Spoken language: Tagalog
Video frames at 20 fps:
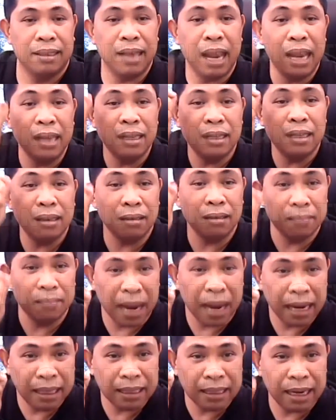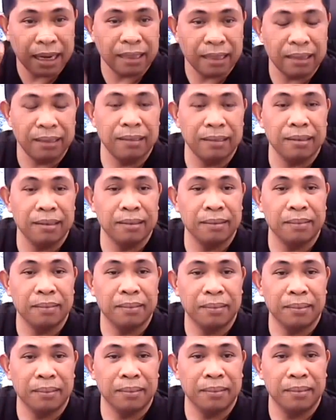Change your mindset.
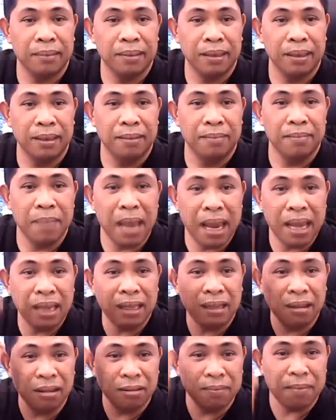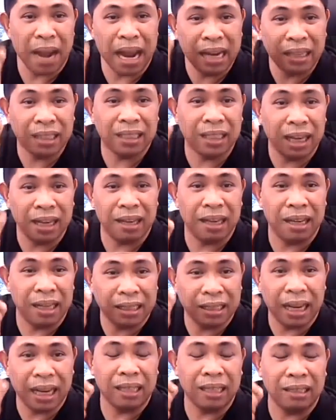Make your mindset
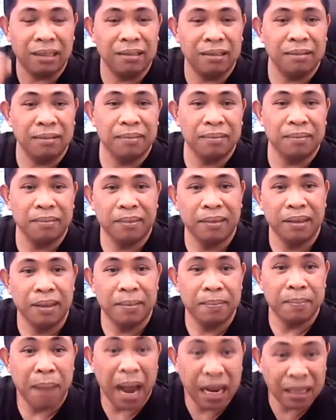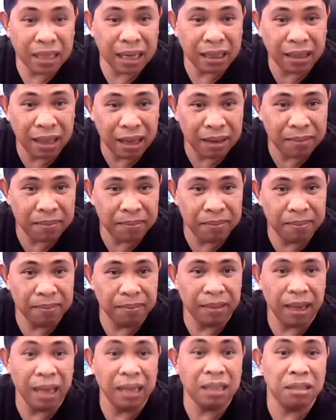set positive
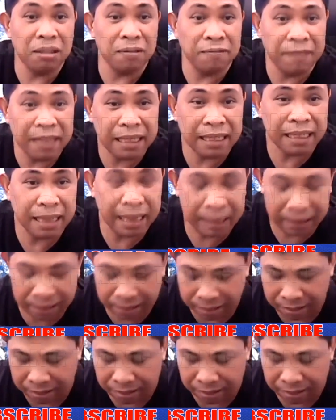and sufficient.